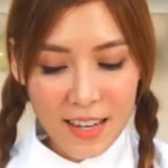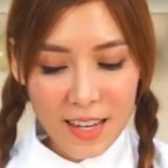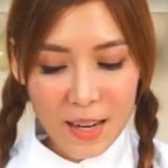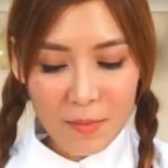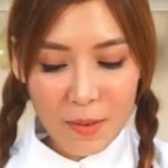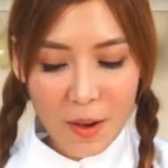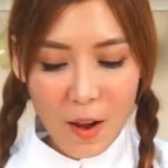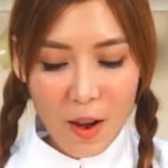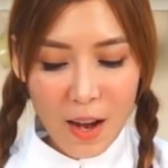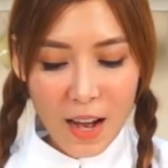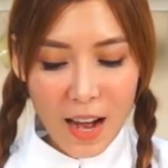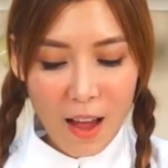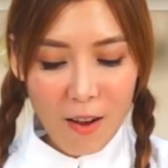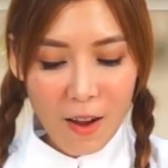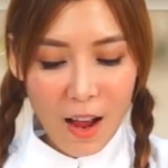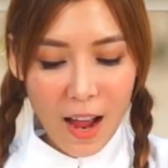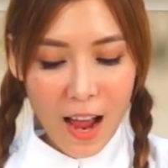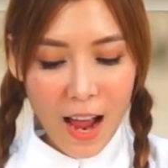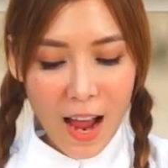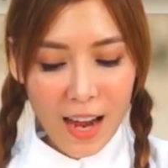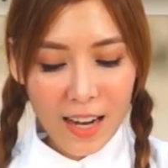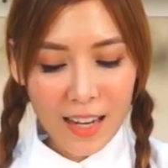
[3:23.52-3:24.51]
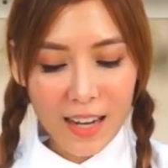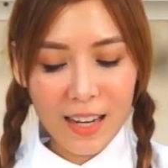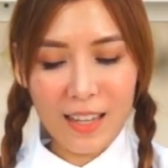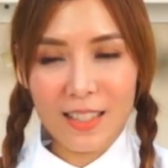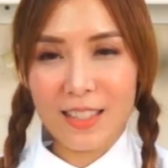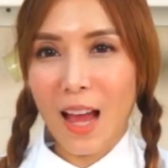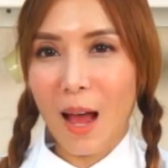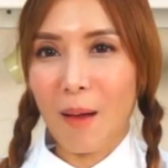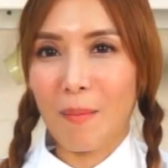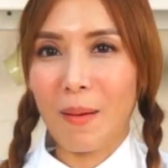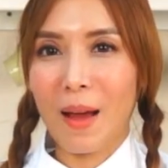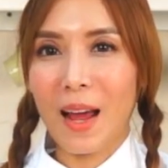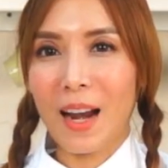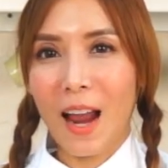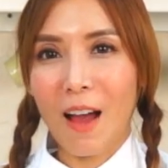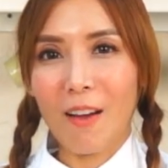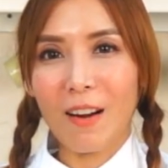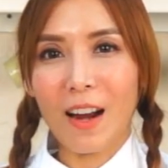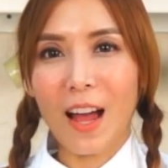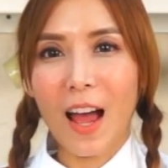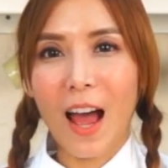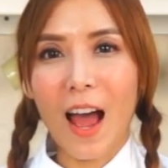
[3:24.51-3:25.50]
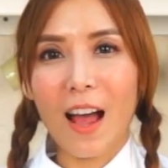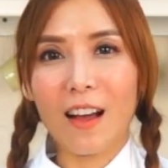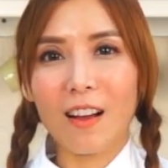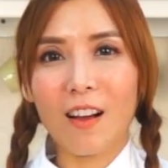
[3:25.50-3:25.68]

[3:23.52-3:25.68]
รียบร้อยแล้วค่ะ ทั้ง 3 อันแล้วนะคะ